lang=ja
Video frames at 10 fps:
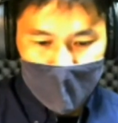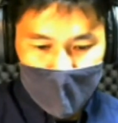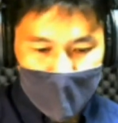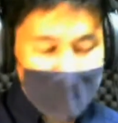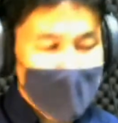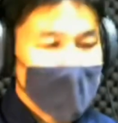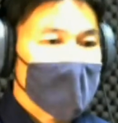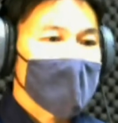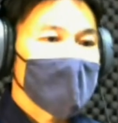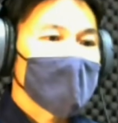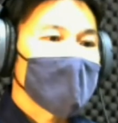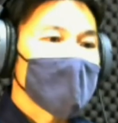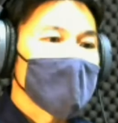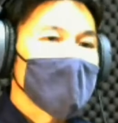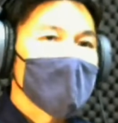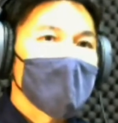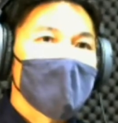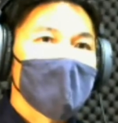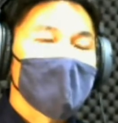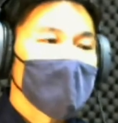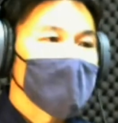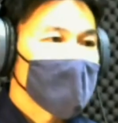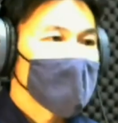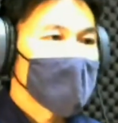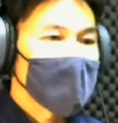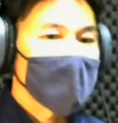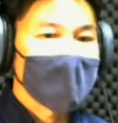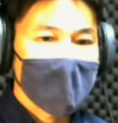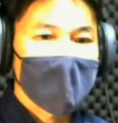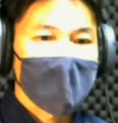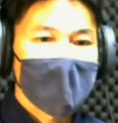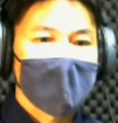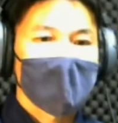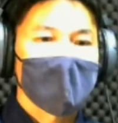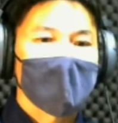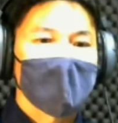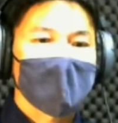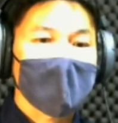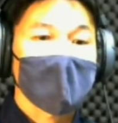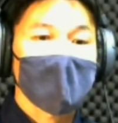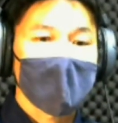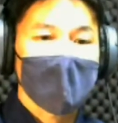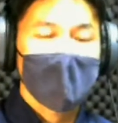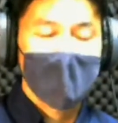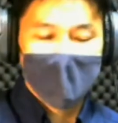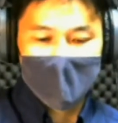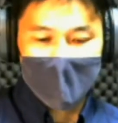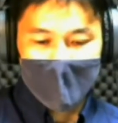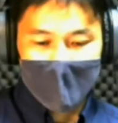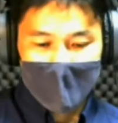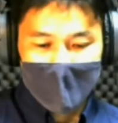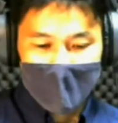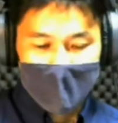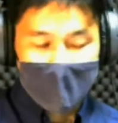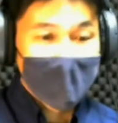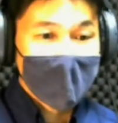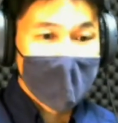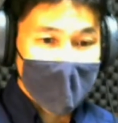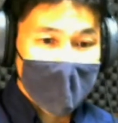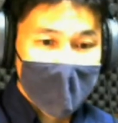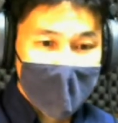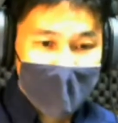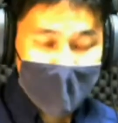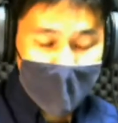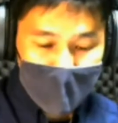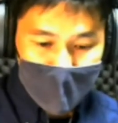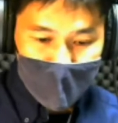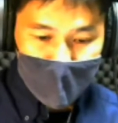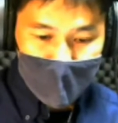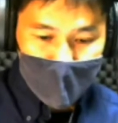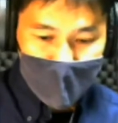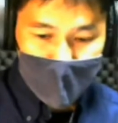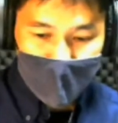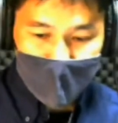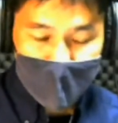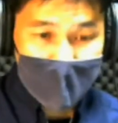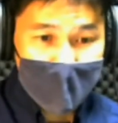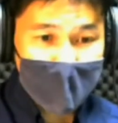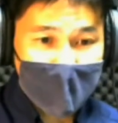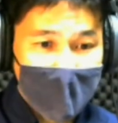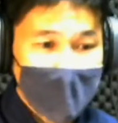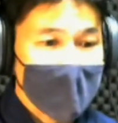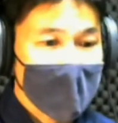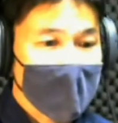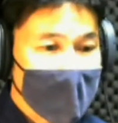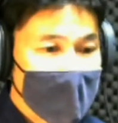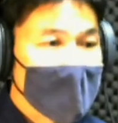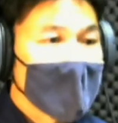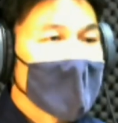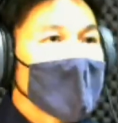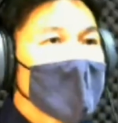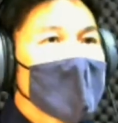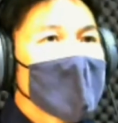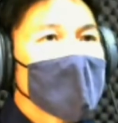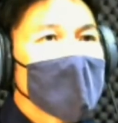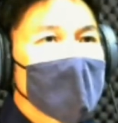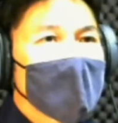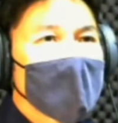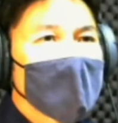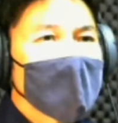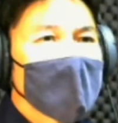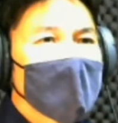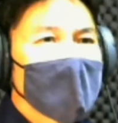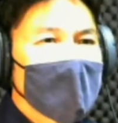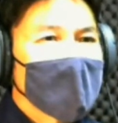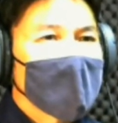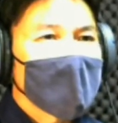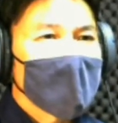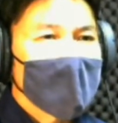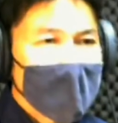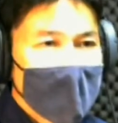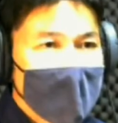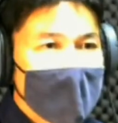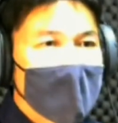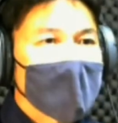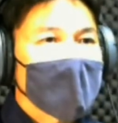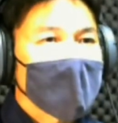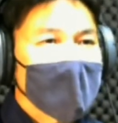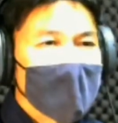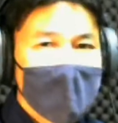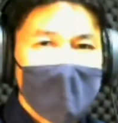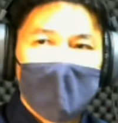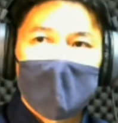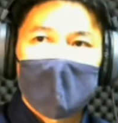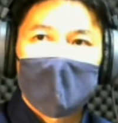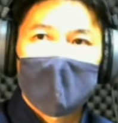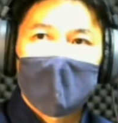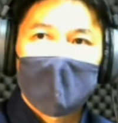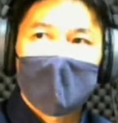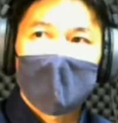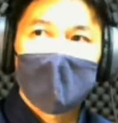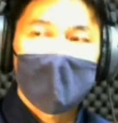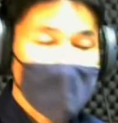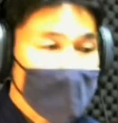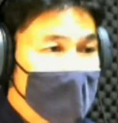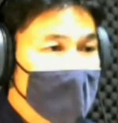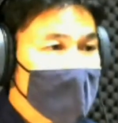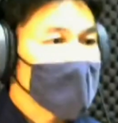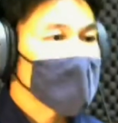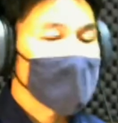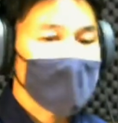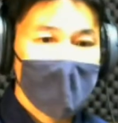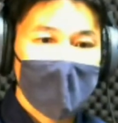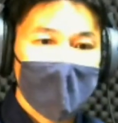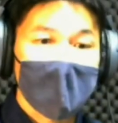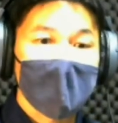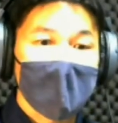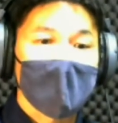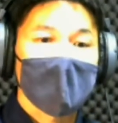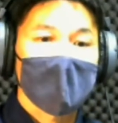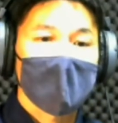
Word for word: ちょっとまあ小中高大大学の話で、えー、大学でまあ本当以前私は喋ったように歌を自分で作るのが好きで